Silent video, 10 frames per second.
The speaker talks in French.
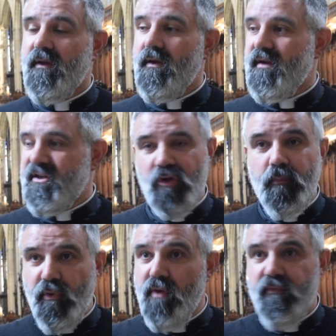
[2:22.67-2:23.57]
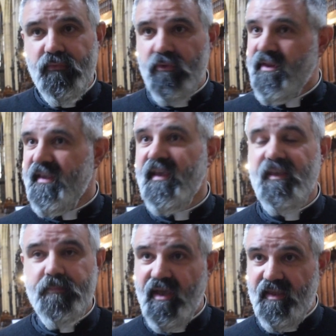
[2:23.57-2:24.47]
Euh, les gens peuvent venir
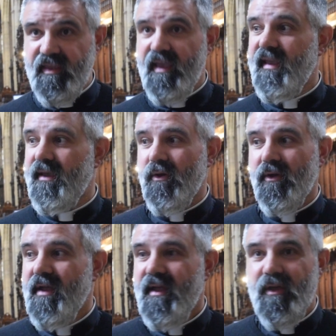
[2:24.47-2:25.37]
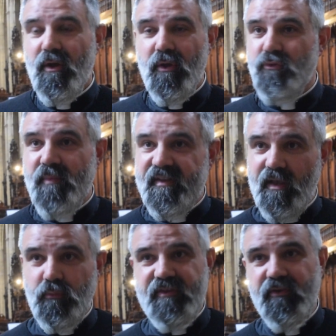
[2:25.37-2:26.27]
y prier euh, euh, du matin à
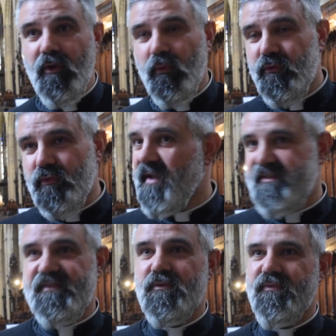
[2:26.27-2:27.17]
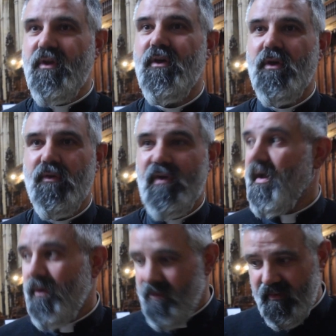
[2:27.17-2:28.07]
8h au soir 19h, voilà,
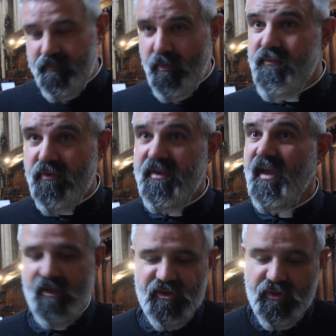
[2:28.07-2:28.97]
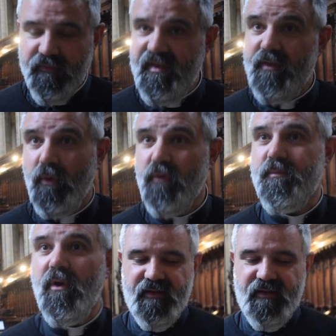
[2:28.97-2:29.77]
ils peuvent venir et des gens viennent, heureusement.